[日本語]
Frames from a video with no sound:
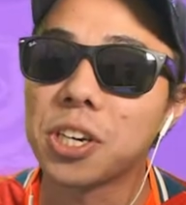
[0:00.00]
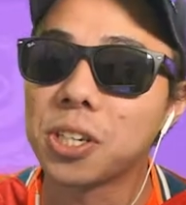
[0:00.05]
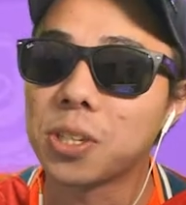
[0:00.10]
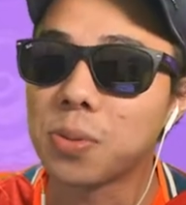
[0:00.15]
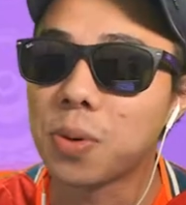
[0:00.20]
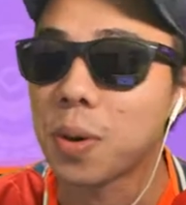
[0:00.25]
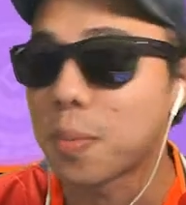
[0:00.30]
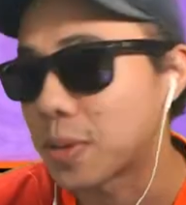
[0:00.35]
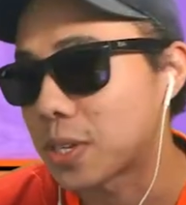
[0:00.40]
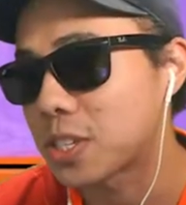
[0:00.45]
いかと
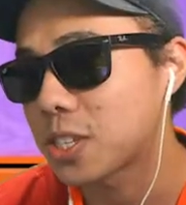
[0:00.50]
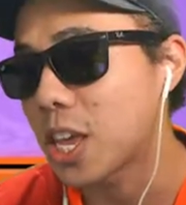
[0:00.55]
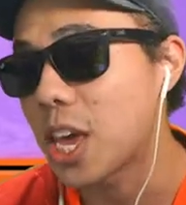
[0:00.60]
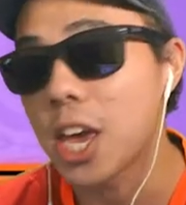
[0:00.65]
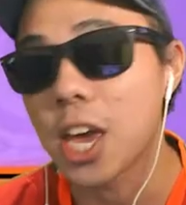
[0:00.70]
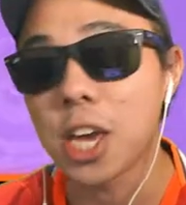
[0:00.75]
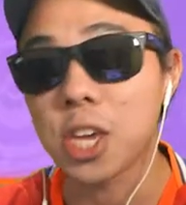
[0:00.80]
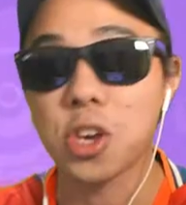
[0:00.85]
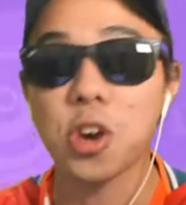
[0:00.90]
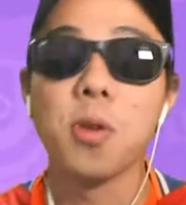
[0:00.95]
思います、
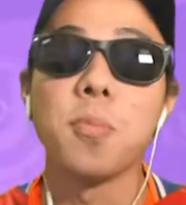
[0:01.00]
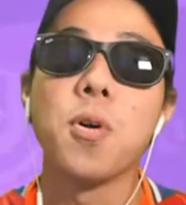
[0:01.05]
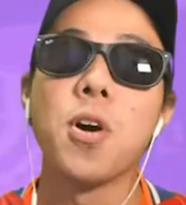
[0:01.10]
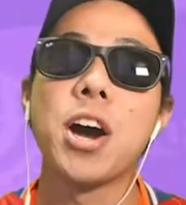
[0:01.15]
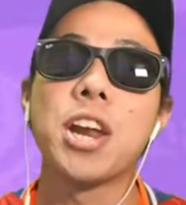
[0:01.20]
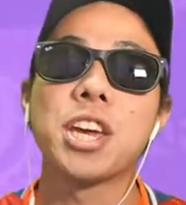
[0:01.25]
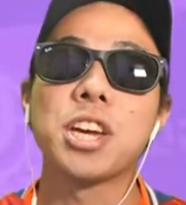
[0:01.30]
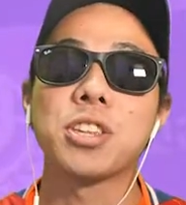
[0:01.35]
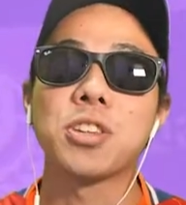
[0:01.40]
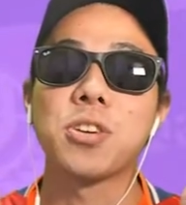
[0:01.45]
えー、今日も
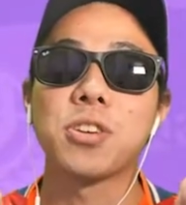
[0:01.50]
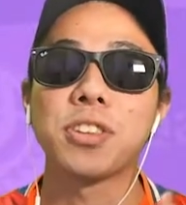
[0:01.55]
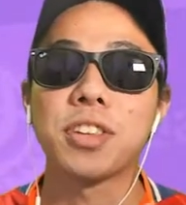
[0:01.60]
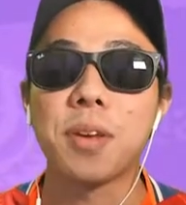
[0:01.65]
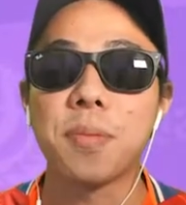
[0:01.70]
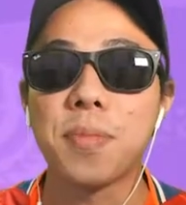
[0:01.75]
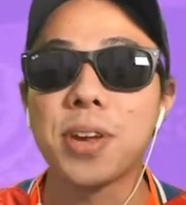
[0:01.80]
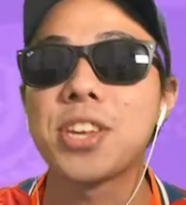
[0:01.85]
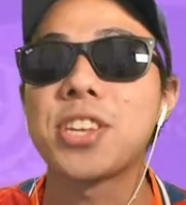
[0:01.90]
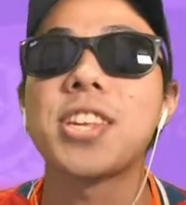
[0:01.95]
ありがとうござい
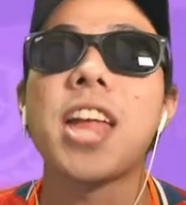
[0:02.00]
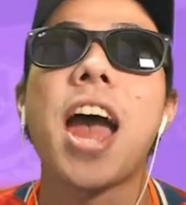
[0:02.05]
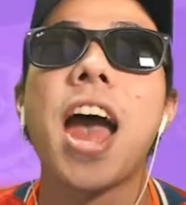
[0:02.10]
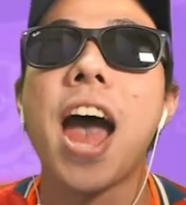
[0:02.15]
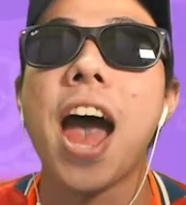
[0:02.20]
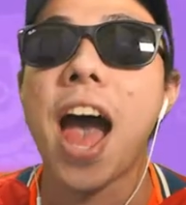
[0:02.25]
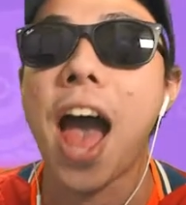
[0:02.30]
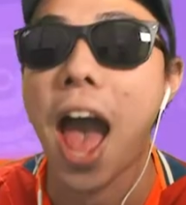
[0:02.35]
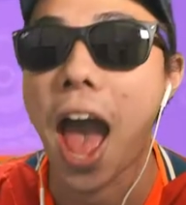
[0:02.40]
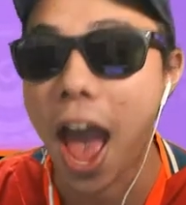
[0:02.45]
ました
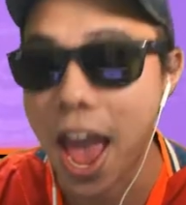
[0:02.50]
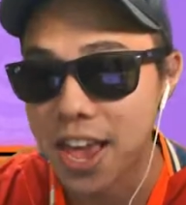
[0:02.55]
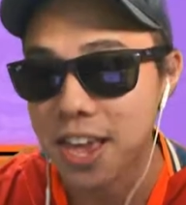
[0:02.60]
は